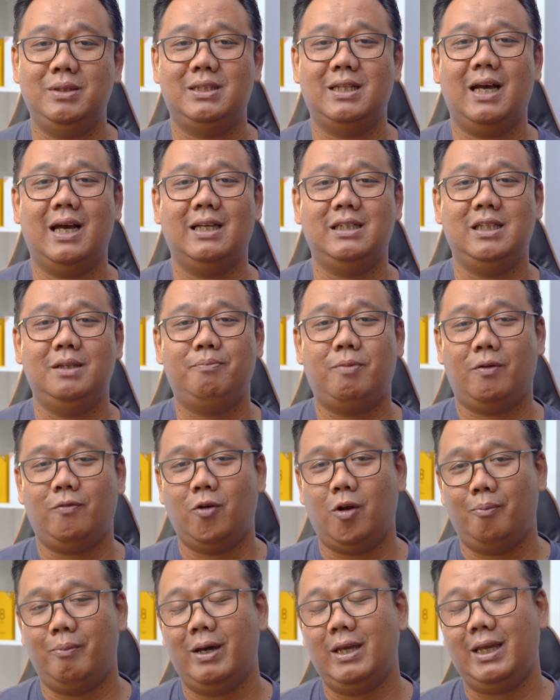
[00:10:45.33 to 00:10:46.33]
bisa ngasih
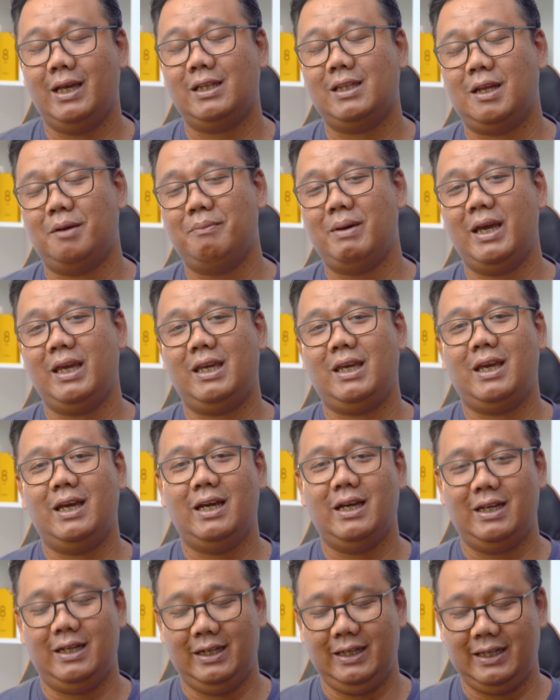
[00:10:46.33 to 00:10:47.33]
performa yang terbaik
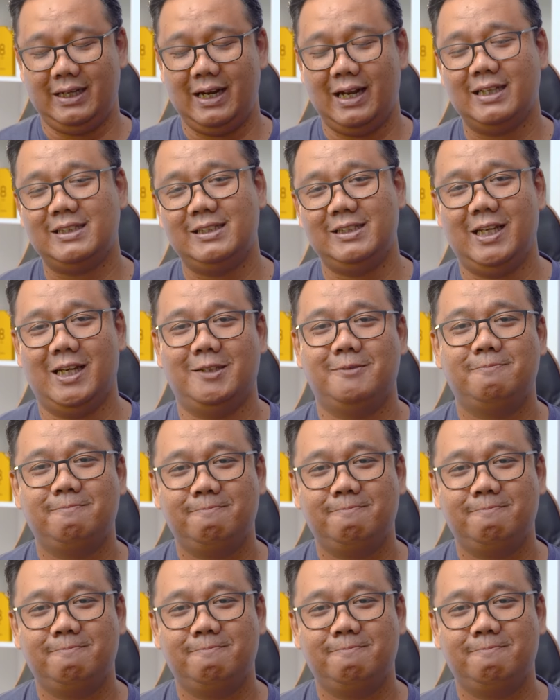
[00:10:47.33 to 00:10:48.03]
di kelasnya.